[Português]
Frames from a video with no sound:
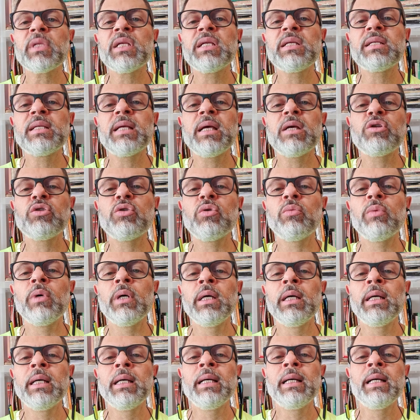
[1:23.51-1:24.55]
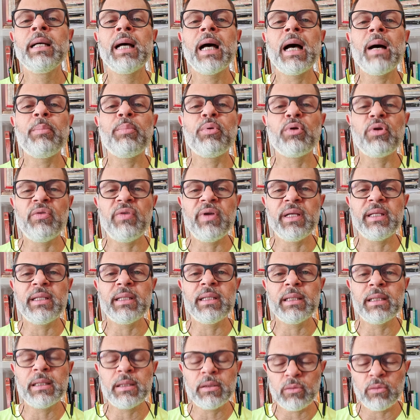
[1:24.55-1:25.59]
estejam
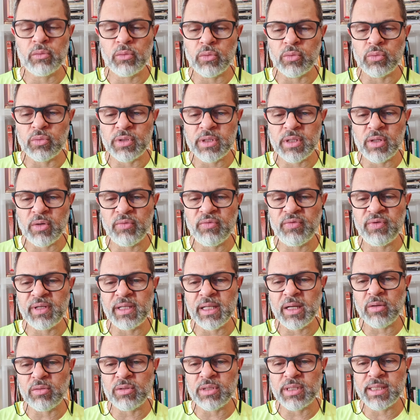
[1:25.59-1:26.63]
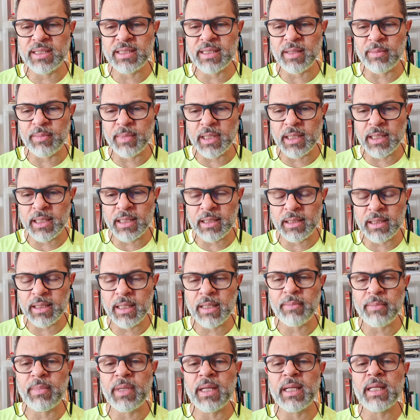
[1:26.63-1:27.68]
aproveitando o seu final de
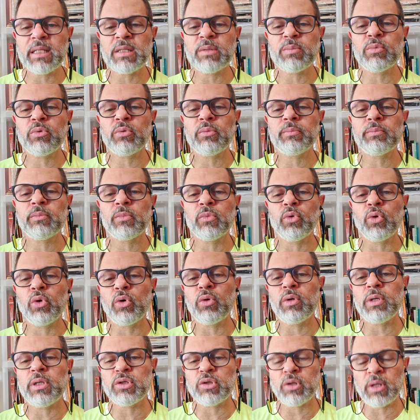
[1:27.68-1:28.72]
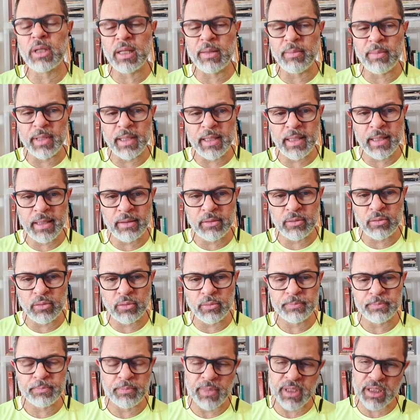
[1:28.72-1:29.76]
semana, mesmo no
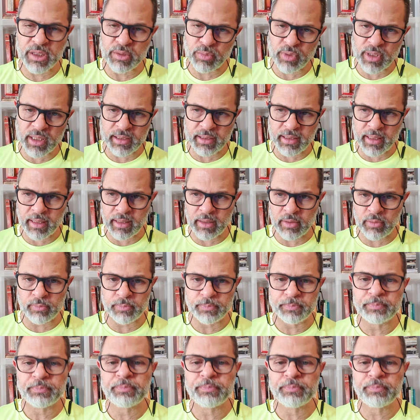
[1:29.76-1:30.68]
isolamento, mesmo que tenham